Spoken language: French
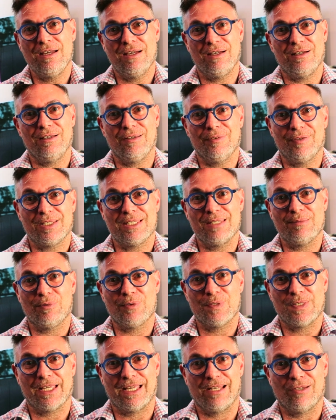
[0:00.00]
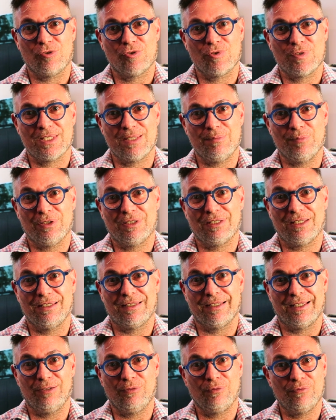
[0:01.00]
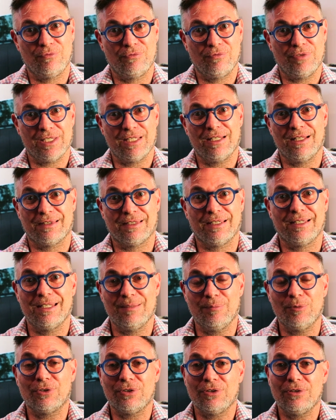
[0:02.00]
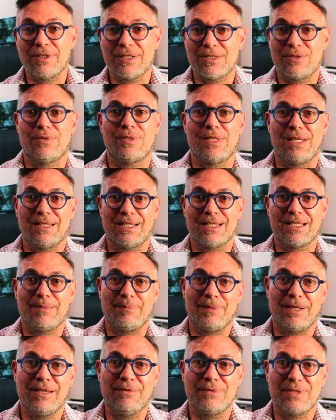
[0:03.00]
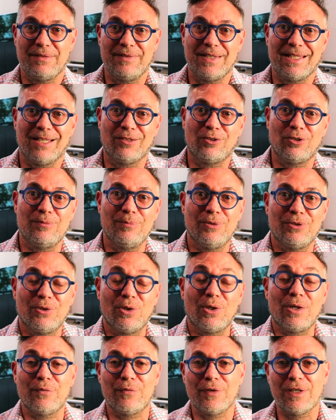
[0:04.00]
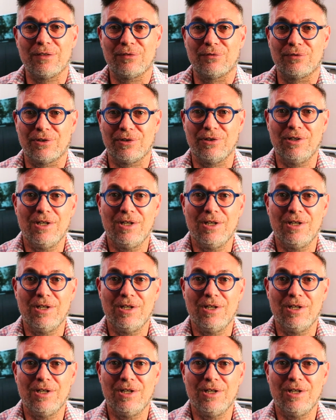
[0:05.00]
Euh, effectivement, c'est quelque chose qui peut être très très long. Vous voyez la taille des moteurs et sur certains appareils, vous avez quatre moteurs à faire, donc